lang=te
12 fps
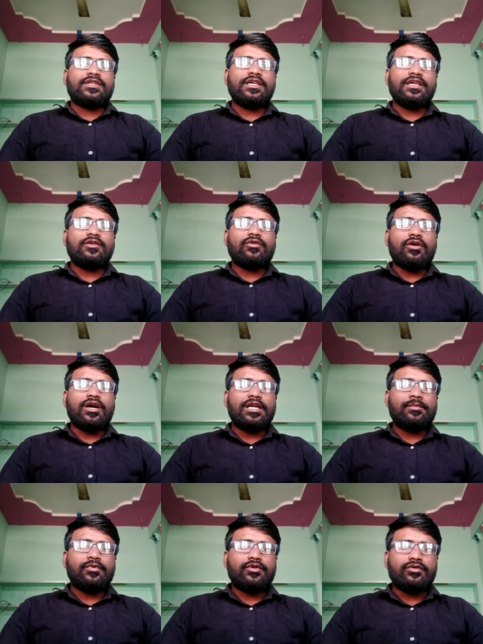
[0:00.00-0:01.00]
ఈ
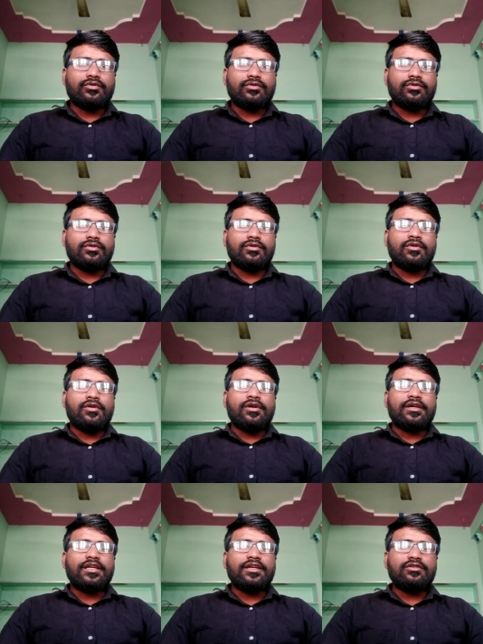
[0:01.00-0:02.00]
గొంగలి పురుగు
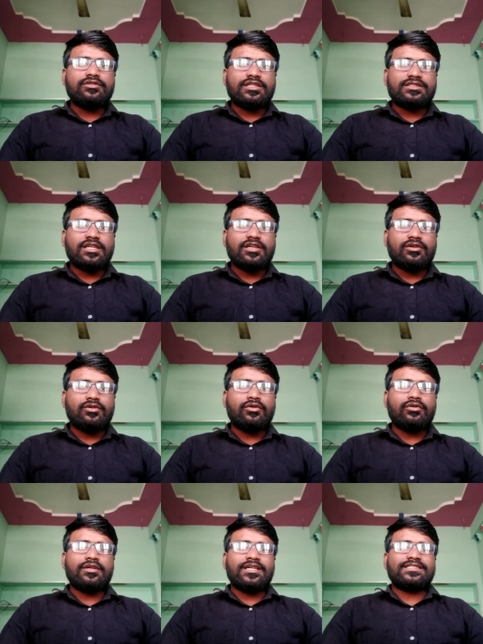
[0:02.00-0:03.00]
రెండు దశలలో
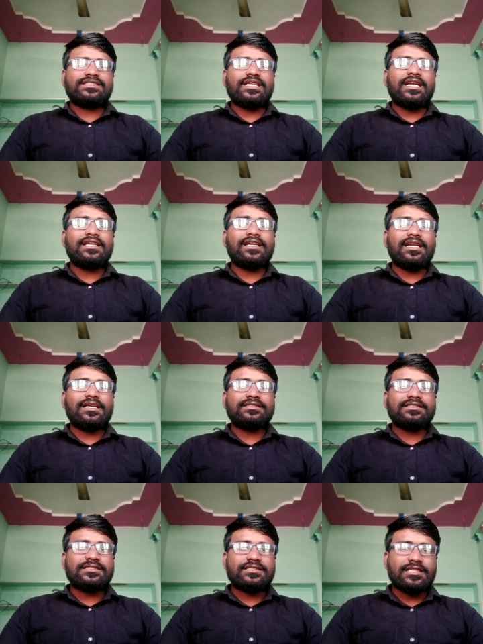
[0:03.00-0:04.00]
నష్టాన్ని
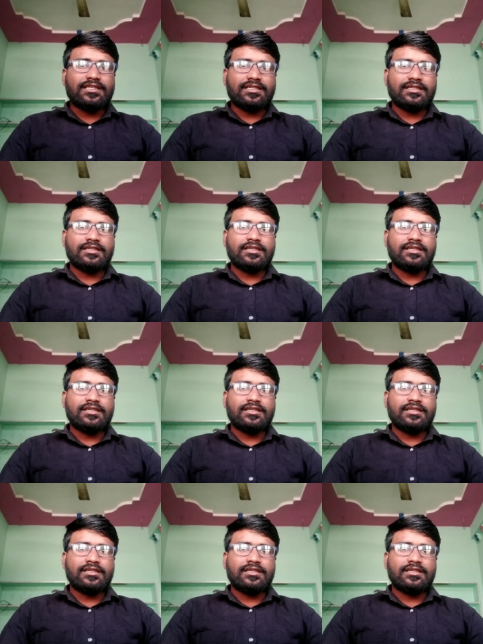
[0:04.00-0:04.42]
కలగజేస్తాయి